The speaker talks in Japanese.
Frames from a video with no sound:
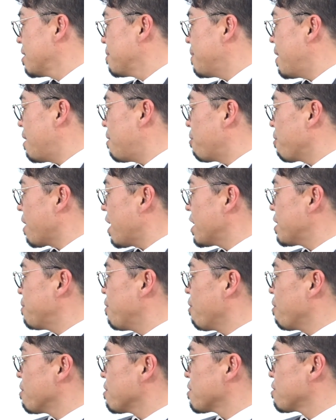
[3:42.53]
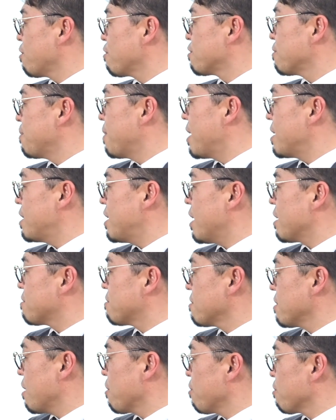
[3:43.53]
まあ他にもすごく
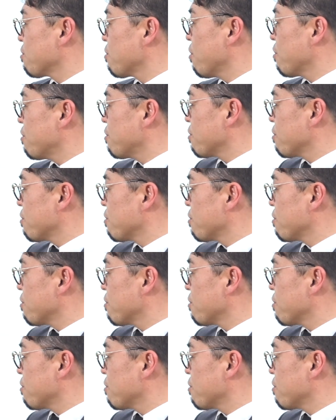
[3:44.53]
マニアックなことを